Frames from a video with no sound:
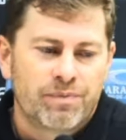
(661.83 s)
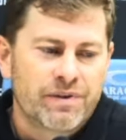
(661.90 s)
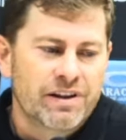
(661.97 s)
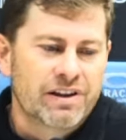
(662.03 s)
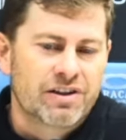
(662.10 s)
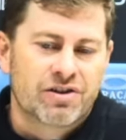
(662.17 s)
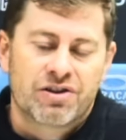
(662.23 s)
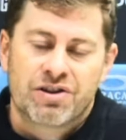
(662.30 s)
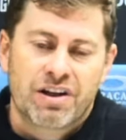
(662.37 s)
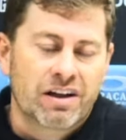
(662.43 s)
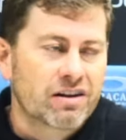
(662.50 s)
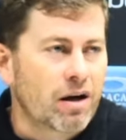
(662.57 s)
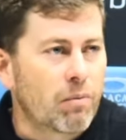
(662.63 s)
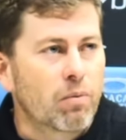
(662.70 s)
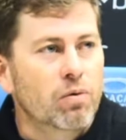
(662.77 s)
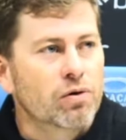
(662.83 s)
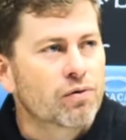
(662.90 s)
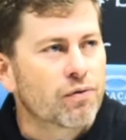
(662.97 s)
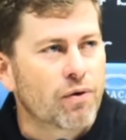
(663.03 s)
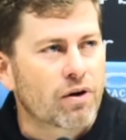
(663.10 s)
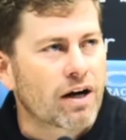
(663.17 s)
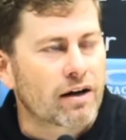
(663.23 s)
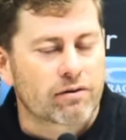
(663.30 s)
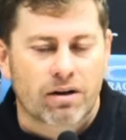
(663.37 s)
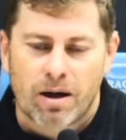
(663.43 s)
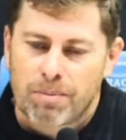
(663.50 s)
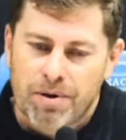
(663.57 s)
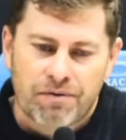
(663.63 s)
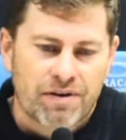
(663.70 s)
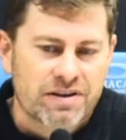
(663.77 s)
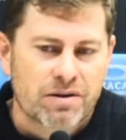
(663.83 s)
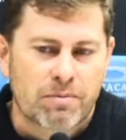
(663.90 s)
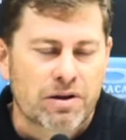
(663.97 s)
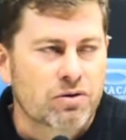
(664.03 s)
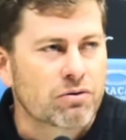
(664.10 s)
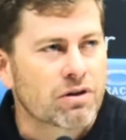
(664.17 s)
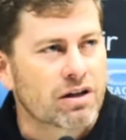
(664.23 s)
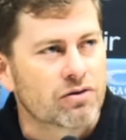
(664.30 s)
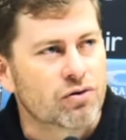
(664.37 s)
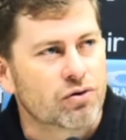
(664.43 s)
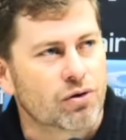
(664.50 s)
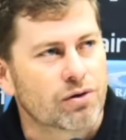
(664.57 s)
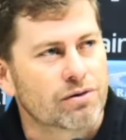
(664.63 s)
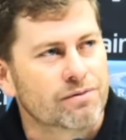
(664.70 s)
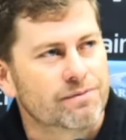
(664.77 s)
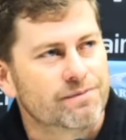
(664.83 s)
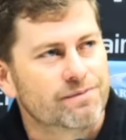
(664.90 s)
E a gente tem que estar tá muito focado lá para fazer mais um grande jogo.